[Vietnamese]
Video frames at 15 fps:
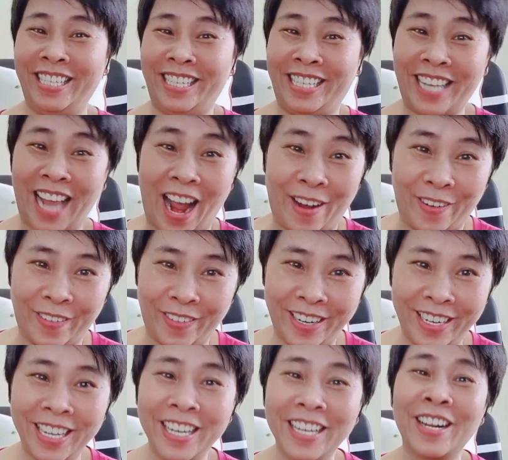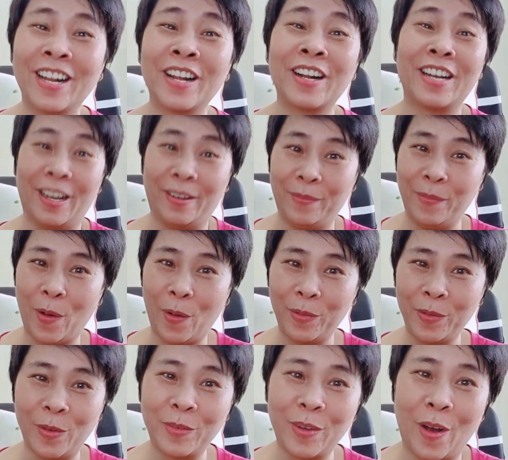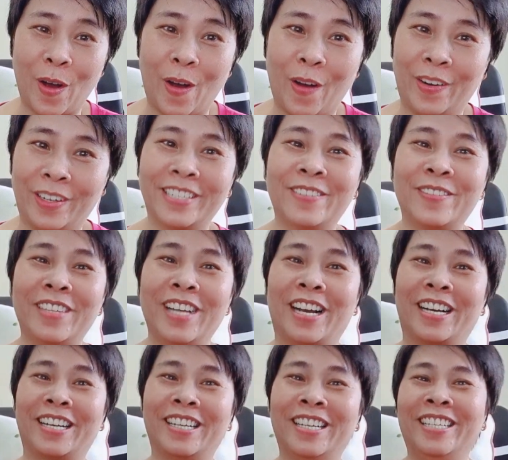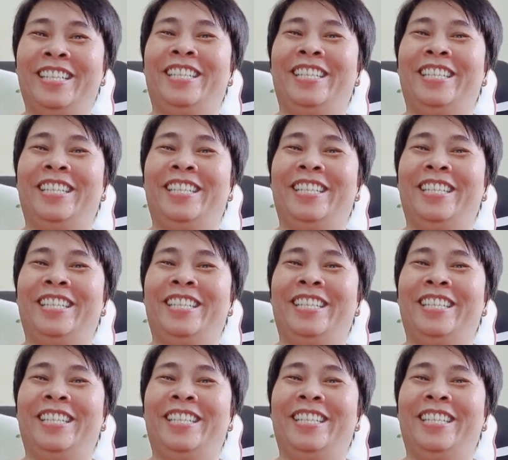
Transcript: xạo quá lần bốn cũng còn nữa không chừng á